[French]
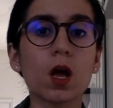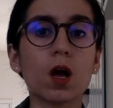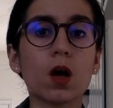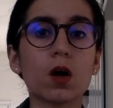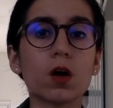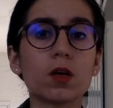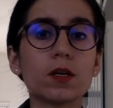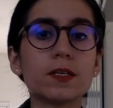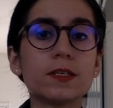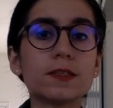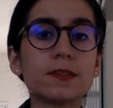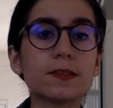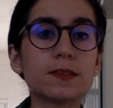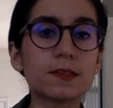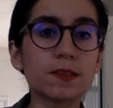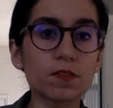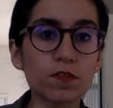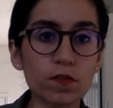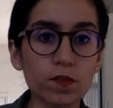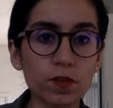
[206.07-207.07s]
les
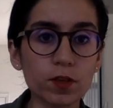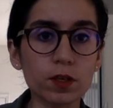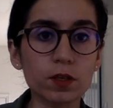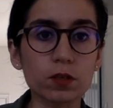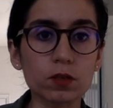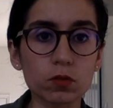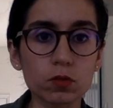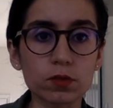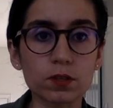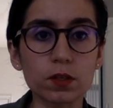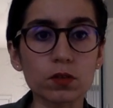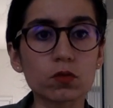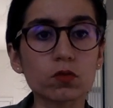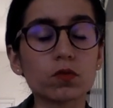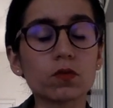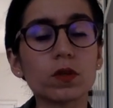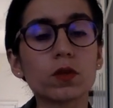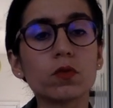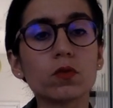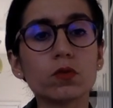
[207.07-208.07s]
effets de cette
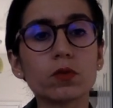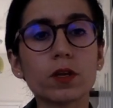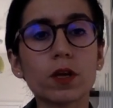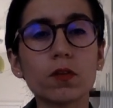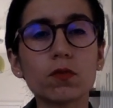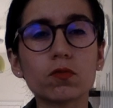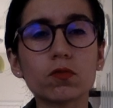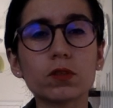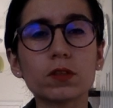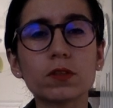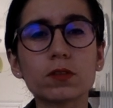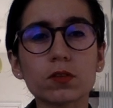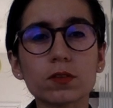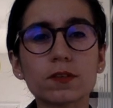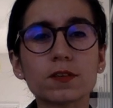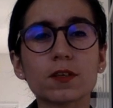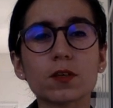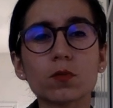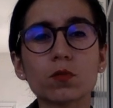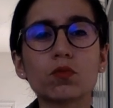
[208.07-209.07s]
nouvelle lune-là, vous les
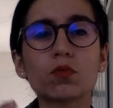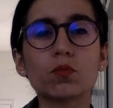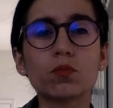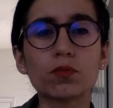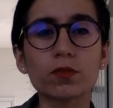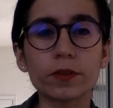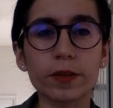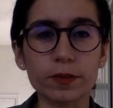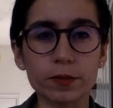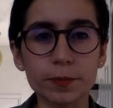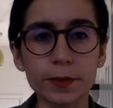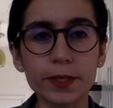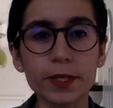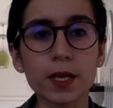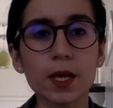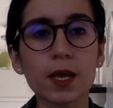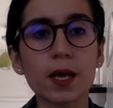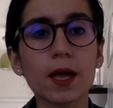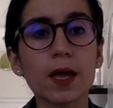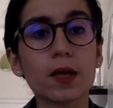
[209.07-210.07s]
sentirez beaucoup plus la semaine
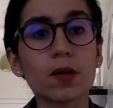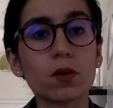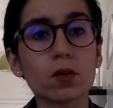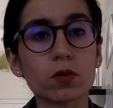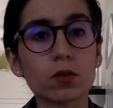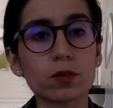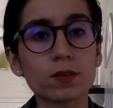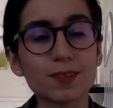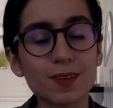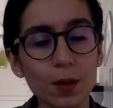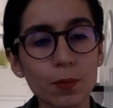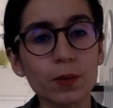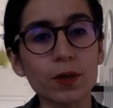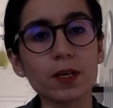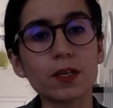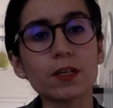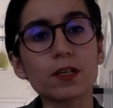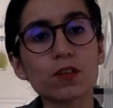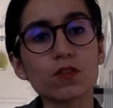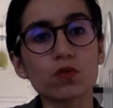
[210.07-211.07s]

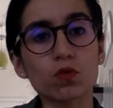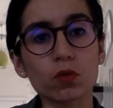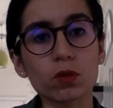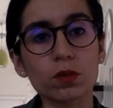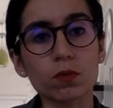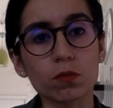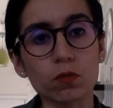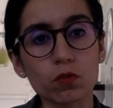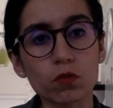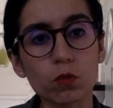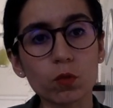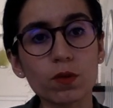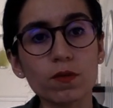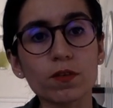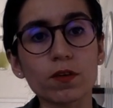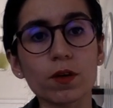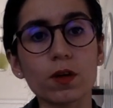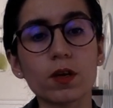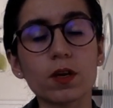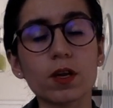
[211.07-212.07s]
d'après les jours qui vont
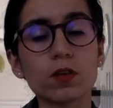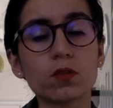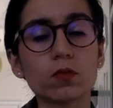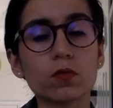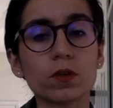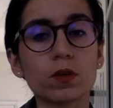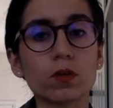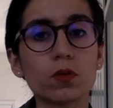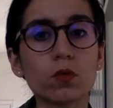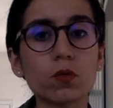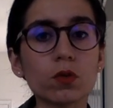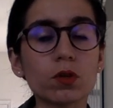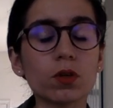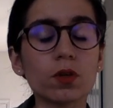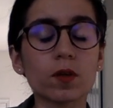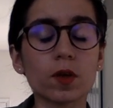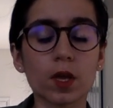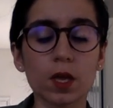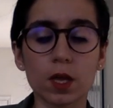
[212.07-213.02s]
suivre la nouvelle lune.